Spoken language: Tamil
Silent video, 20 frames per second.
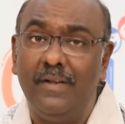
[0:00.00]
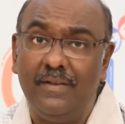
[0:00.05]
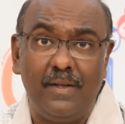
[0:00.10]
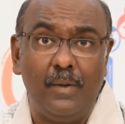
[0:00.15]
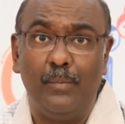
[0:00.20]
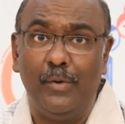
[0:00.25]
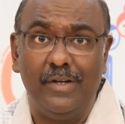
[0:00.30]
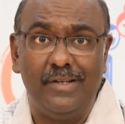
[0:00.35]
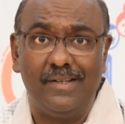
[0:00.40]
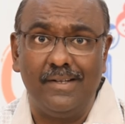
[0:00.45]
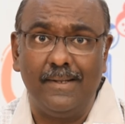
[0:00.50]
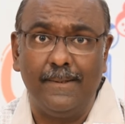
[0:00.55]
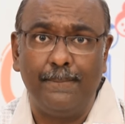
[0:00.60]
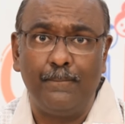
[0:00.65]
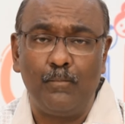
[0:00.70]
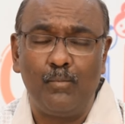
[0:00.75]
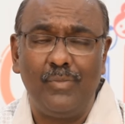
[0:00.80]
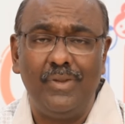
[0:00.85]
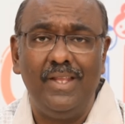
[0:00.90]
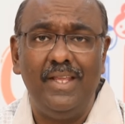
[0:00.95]
பெருசாக போயிட்டுருக்கு
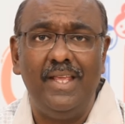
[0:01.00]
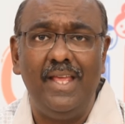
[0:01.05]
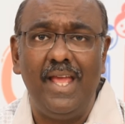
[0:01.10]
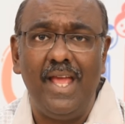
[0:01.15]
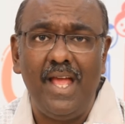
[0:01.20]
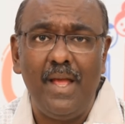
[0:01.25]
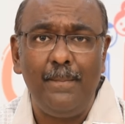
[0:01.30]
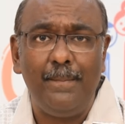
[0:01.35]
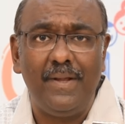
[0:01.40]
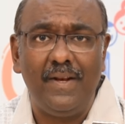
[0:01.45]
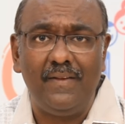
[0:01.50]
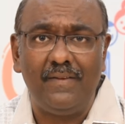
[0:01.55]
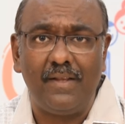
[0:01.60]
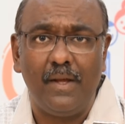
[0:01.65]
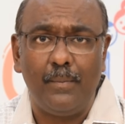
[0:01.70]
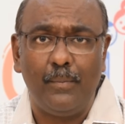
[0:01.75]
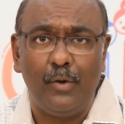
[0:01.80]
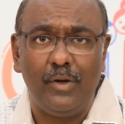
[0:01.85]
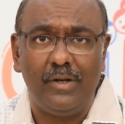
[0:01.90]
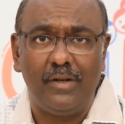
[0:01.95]
ஏன்
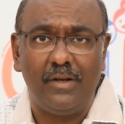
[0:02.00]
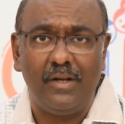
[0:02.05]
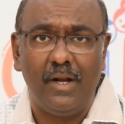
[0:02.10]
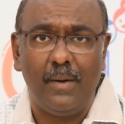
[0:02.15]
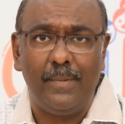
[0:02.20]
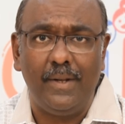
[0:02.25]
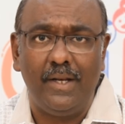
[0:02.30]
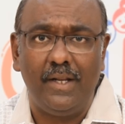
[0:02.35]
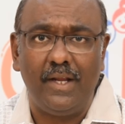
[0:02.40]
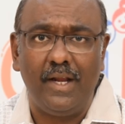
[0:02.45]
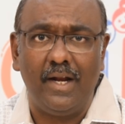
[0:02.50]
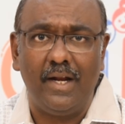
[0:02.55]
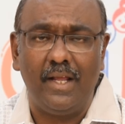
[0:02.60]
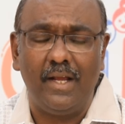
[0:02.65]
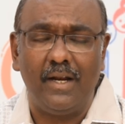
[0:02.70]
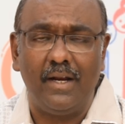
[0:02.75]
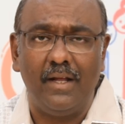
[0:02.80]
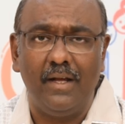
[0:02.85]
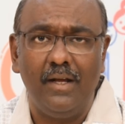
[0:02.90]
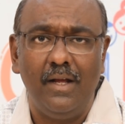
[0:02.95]
பெருசாக போயிட்டுருக்கு அப்படின்னு
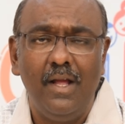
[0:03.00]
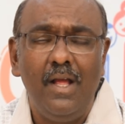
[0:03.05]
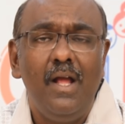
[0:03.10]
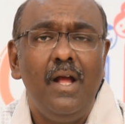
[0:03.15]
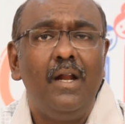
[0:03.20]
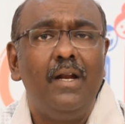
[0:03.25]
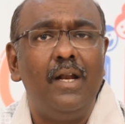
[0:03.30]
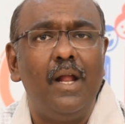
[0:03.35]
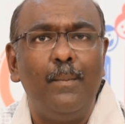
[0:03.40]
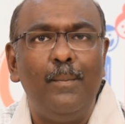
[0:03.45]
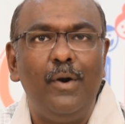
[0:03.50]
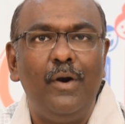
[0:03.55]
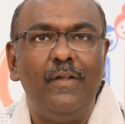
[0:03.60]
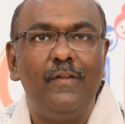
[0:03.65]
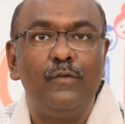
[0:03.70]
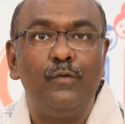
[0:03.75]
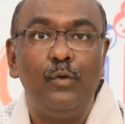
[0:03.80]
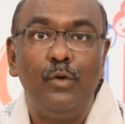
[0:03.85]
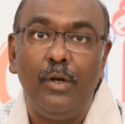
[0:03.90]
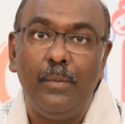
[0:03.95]
கேட்டிங்கன்னா
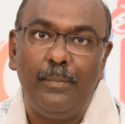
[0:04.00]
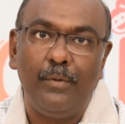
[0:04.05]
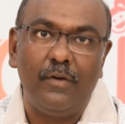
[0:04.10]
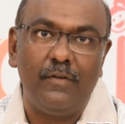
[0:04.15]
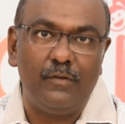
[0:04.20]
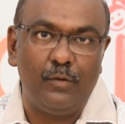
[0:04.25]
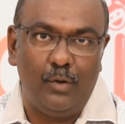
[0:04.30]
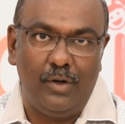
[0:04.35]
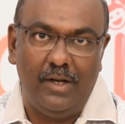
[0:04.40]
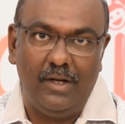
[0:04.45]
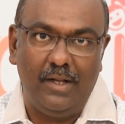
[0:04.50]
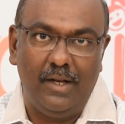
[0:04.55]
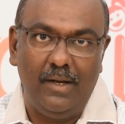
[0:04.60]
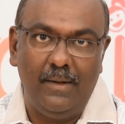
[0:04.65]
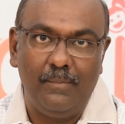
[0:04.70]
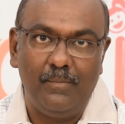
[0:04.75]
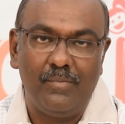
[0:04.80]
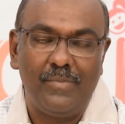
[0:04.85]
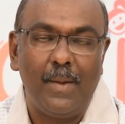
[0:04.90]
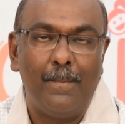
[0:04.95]
நம்மளுடைய சுற்றுப்புற
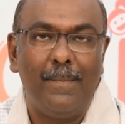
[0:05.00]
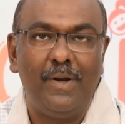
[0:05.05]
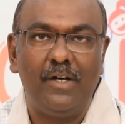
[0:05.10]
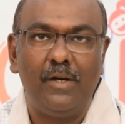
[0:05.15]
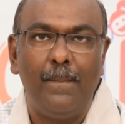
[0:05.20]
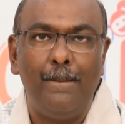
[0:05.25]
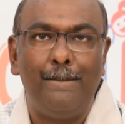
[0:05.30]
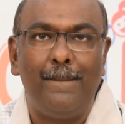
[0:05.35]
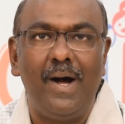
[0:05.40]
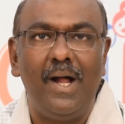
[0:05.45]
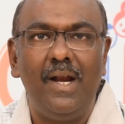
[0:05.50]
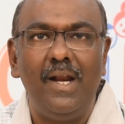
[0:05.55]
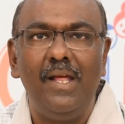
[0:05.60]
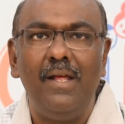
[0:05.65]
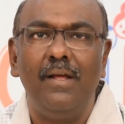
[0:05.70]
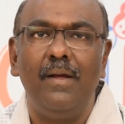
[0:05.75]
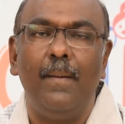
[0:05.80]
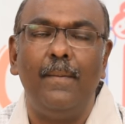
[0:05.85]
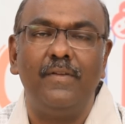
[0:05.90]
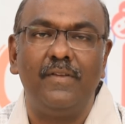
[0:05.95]
சூழல்கள் மற்றும் பல
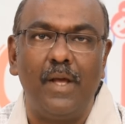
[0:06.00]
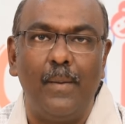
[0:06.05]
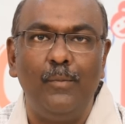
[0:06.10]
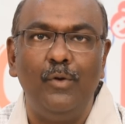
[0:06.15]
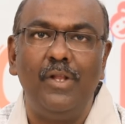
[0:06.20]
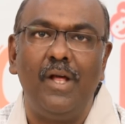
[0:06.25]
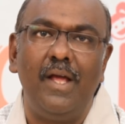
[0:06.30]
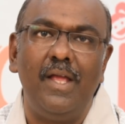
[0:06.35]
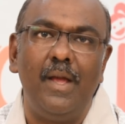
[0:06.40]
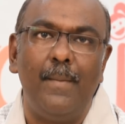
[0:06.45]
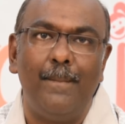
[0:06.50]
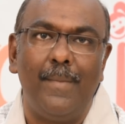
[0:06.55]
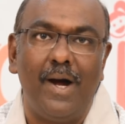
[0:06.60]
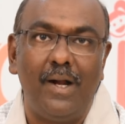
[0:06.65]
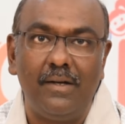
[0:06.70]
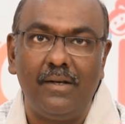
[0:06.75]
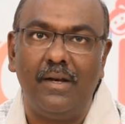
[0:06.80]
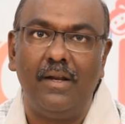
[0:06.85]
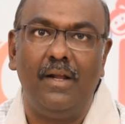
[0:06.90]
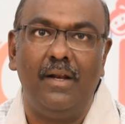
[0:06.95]
சமுதாய
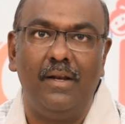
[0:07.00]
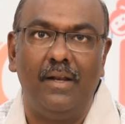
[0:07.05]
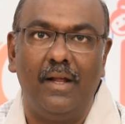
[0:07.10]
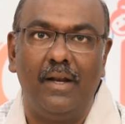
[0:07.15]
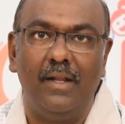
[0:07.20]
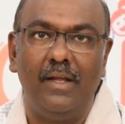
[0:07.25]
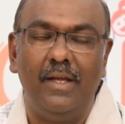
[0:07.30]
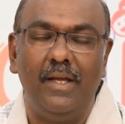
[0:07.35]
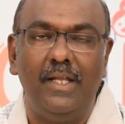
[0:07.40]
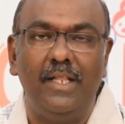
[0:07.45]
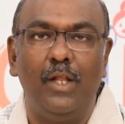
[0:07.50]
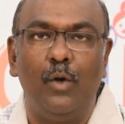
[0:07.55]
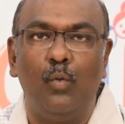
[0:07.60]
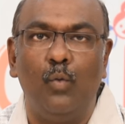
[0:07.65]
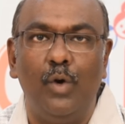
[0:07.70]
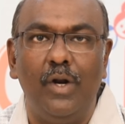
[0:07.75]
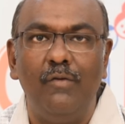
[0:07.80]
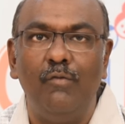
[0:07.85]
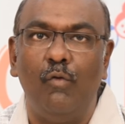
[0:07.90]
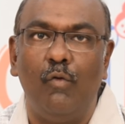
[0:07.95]
மாற்றங்கள்னால இந்த
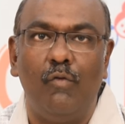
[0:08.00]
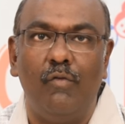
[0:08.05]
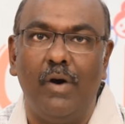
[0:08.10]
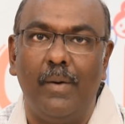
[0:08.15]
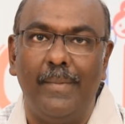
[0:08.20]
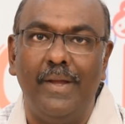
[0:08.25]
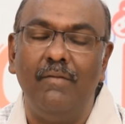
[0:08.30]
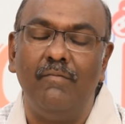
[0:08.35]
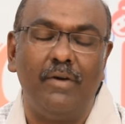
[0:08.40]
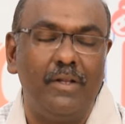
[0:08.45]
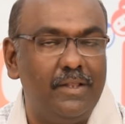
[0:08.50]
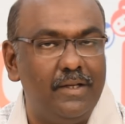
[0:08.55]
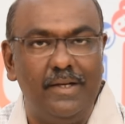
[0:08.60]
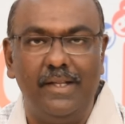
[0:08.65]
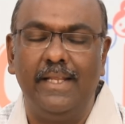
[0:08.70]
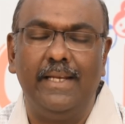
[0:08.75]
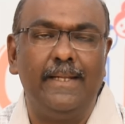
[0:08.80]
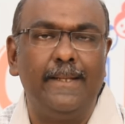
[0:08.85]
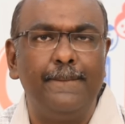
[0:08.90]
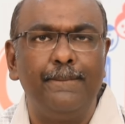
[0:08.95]
உணவு ஒவ்வாமை
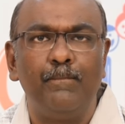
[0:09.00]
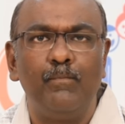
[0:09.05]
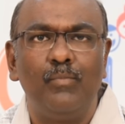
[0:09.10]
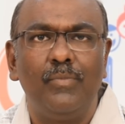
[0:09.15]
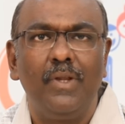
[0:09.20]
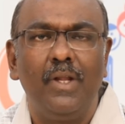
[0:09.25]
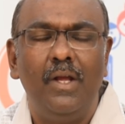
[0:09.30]
வந்துகிட்டே இருக்குது